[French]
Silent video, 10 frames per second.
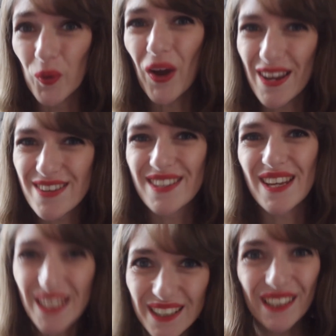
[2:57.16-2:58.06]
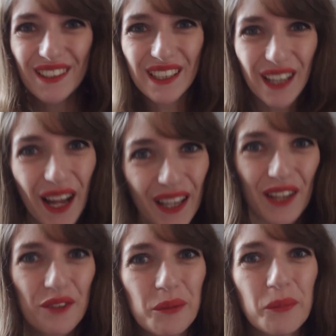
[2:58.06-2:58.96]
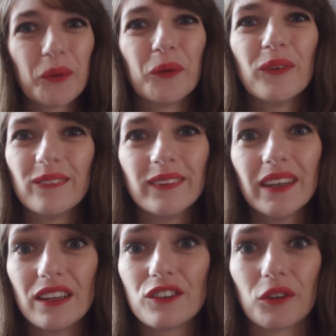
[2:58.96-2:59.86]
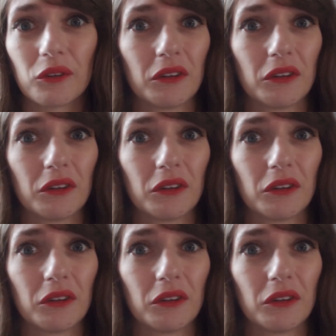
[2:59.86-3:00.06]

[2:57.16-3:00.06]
peut acheter l'intégrale du bureau des légendes.